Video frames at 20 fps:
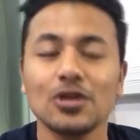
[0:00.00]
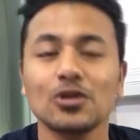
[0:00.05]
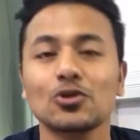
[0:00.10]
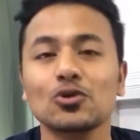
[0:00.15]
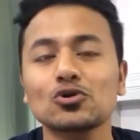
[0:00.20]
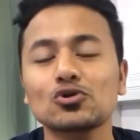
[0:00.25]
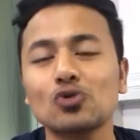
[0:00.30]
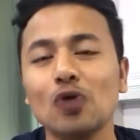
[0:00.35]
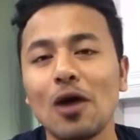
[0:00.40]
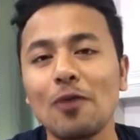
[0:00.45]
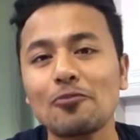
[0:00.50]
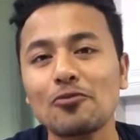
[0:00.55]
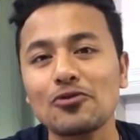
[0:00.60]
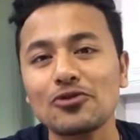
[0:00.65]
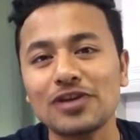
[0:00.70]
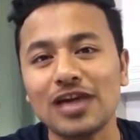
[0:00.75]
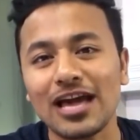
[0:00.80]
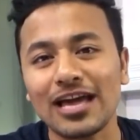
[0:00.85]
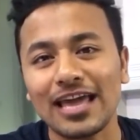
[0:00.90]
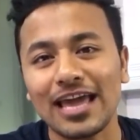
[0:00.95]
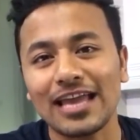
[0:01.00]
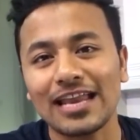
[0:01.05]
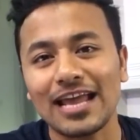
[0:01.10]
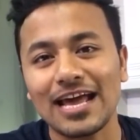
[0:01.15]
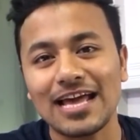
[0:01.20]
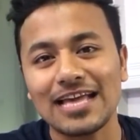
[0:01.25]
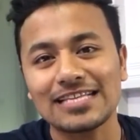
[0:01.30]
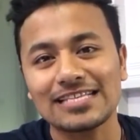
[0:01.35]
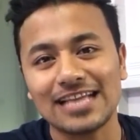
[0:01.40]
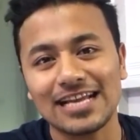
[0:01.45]
दोस्तों आपको क्या कहना
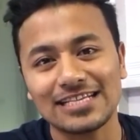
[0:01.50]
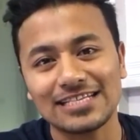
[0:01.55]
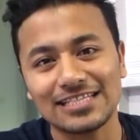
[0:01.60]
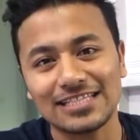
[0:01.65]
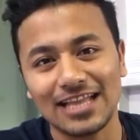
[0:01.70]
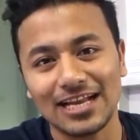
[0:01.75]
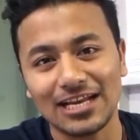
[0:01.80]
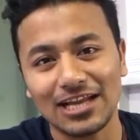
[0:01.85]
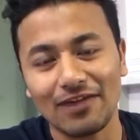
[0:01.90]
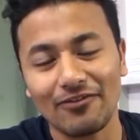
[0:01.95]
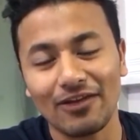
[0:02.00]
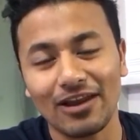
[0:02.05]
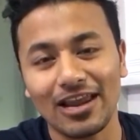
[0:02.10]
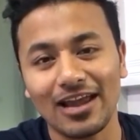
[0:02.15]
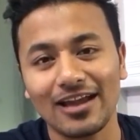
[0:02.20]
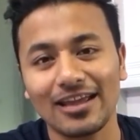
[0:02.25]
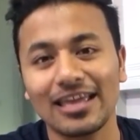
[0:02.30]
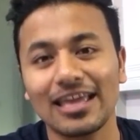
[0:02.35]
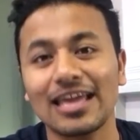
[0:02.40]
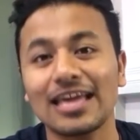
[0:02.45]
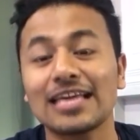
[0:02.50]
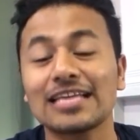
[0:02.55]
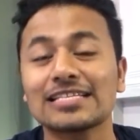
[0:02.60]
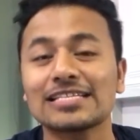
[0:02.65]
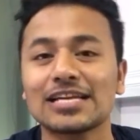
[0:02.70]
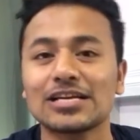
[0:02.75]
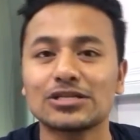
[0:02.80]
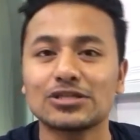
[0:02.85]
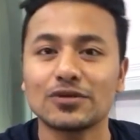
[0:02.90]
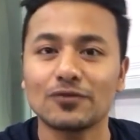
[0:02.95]
है साजिद नाडियावाला के
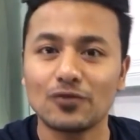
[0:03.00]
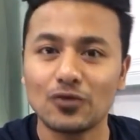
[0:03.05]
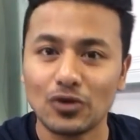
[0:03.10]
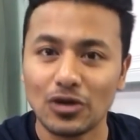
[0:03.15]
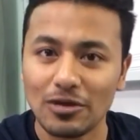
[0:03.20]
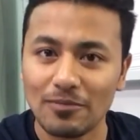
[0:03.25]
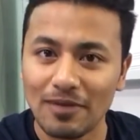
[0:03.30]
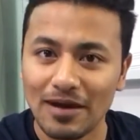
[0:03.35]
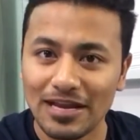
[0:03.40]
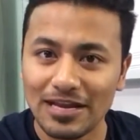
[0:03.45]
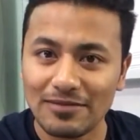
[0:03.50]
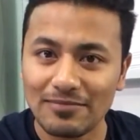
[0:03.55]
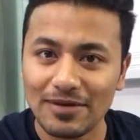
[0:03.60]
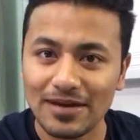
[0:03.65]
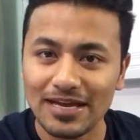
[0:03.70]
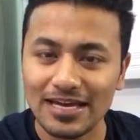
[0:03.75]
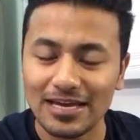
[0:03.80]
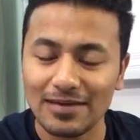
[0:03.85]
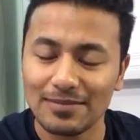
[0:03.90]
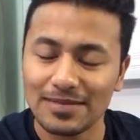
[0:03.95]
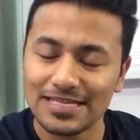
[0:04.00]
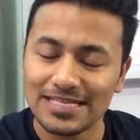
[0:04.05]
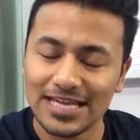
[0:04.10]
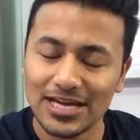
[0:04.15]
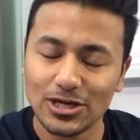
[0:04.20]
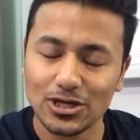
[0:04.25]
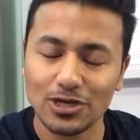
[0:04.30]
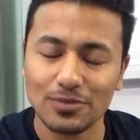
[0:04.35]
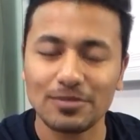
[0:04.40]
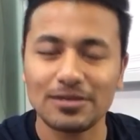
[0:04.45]
इस इंटरव्यू के बारे में कमेंट
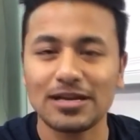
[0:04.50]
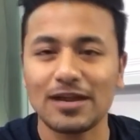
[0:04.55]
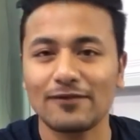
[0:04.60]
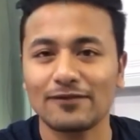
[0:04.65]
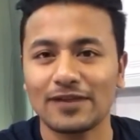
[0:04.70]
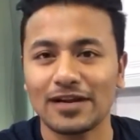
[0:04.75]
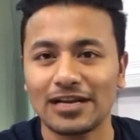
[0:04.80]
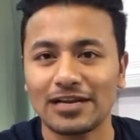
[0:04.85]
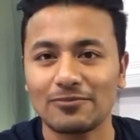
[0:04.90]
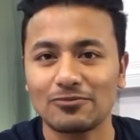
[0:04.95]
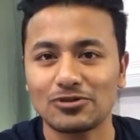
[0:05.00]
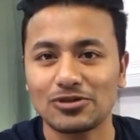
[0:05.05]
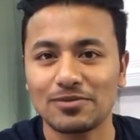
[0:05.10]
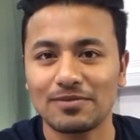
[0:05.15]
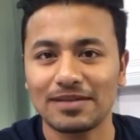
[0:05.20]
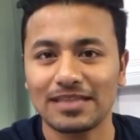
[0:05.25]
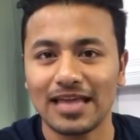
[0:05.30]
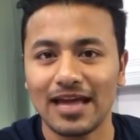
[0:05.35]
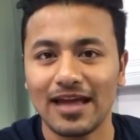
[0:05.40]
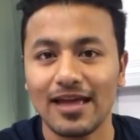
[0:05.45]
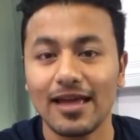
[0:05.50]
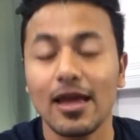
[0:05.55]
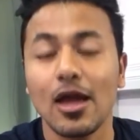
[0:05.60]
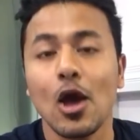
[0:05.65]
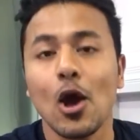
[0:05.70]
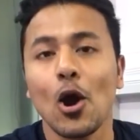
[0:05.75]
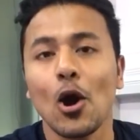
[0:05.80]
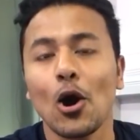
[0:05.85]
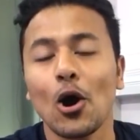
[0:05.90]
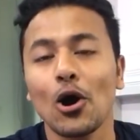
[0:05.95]
सेक्शन में डेफिनेटली मुझे बताएं
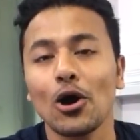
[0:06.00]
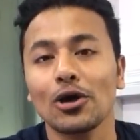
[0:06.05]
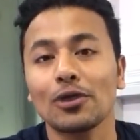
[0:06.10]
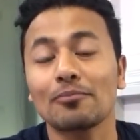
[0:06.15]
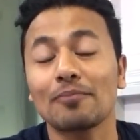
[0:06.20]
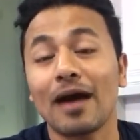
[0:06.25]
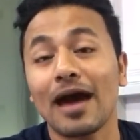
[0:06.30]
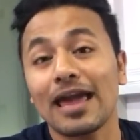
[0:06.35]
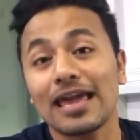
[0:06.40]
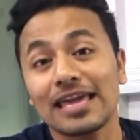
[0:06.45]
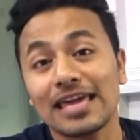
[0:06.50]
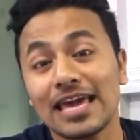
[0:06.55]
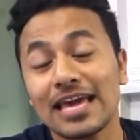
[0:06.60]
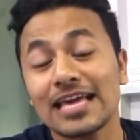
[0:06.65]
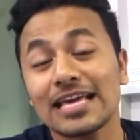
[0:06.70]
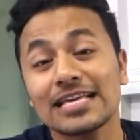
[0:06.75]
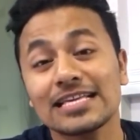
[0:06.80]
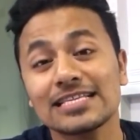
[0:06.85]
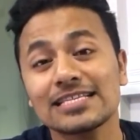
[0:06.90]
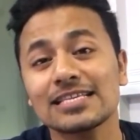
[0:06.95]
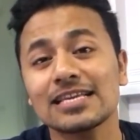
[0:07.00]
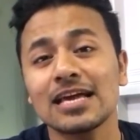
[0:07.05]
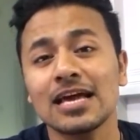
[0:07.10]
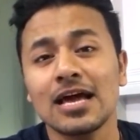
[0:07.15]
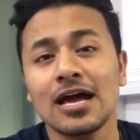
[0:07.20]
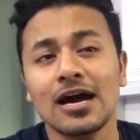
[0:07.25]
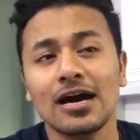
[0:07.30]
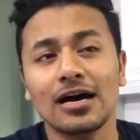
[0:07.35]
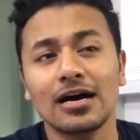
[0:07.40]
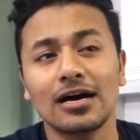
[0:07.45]
और भाई के इस
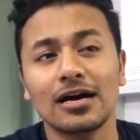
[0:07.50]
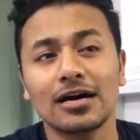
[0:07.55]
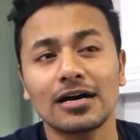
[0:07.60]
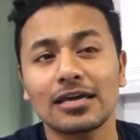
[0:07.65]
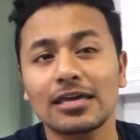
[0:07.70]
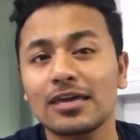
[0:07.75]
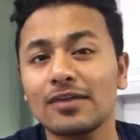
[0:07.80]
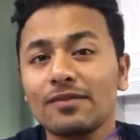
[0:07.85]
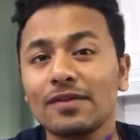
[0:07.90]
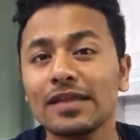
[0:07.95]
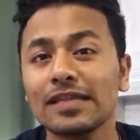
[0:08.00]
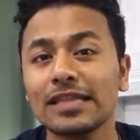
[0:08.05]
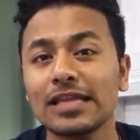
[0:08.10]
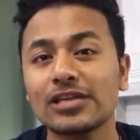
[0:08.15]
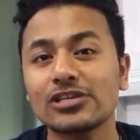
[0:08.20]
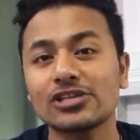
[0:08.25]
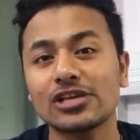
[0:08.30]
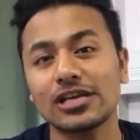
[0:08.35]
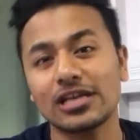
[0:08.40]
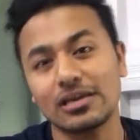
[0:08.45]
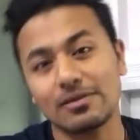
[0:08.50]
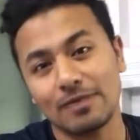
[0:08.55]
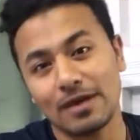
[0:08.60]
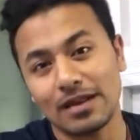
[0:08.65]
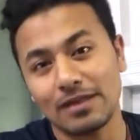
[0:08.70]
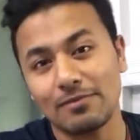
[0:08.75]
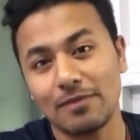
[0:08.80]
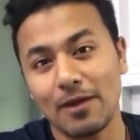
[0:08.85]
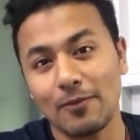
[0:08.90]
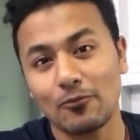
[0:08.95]
गिविंग नेचर के
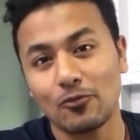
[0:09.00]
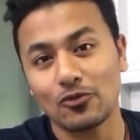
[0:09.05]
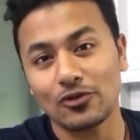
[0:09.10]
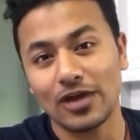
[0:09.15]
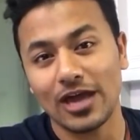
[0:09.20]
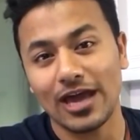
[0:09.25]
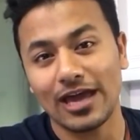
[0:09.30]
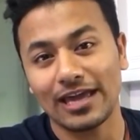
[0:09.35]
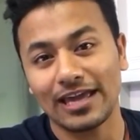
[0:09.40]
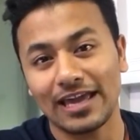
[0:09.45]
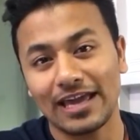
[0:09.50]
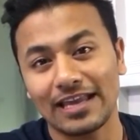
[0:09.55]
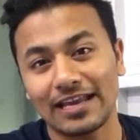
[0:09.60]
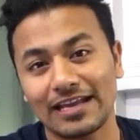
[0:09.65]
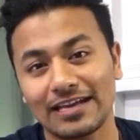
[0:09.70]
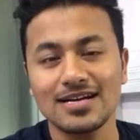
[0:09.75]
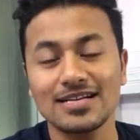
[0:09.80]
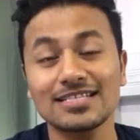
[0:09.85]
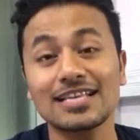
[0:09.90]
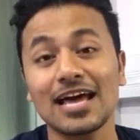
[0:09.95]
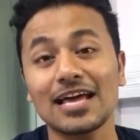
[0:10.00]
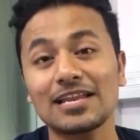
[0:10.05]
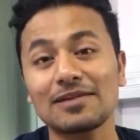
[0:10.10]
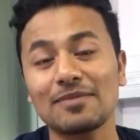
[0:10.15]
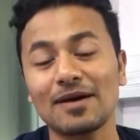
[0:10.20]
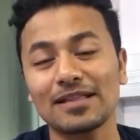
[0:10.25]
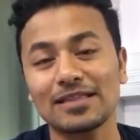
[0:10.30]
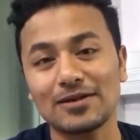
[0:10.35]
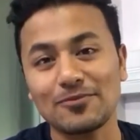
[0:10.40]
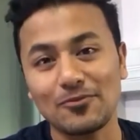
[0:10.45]
बारे में आपको क्या है कहना सारी
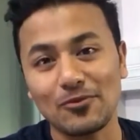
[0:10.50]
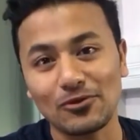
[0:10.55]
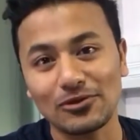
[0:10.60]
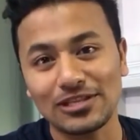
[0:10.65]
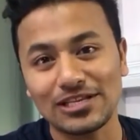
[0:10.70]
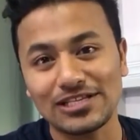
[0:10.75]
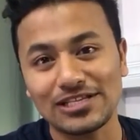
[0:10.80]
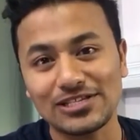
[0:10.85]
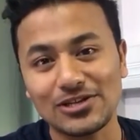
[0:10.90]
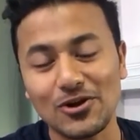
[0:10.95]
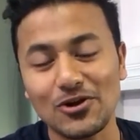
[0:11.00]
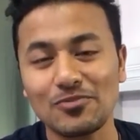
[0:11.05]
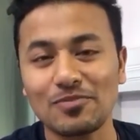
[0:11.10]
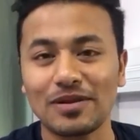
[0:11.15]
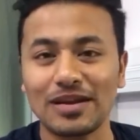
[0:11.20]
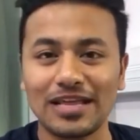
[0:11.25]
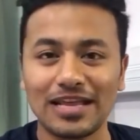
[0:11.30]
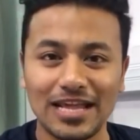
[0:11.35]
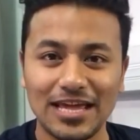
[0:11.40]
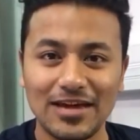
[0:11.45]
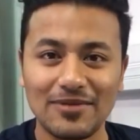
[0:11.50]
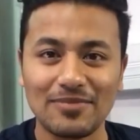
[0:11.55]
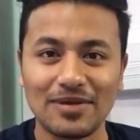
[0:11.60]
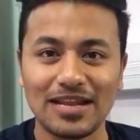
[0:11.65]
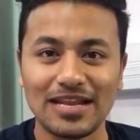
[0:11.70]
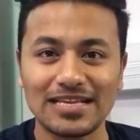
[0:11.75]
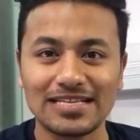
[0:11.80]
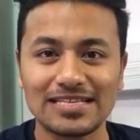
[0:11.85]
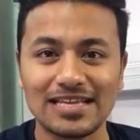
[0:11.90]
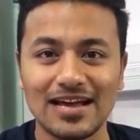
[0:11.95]
बातें बोल दीजिए और बने रहिए
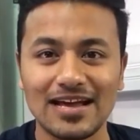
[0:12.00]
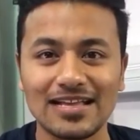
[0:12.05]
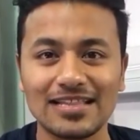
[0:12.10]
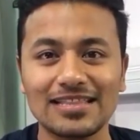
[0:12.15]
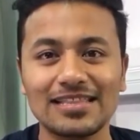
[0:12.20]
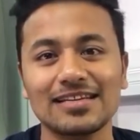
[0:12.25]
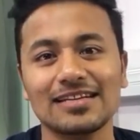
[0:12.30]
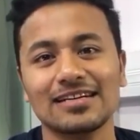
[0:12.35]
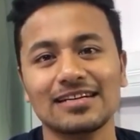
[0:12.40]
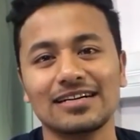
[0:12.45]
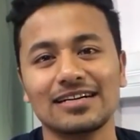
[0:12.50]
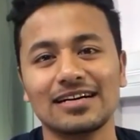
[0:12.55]
मेरे साथ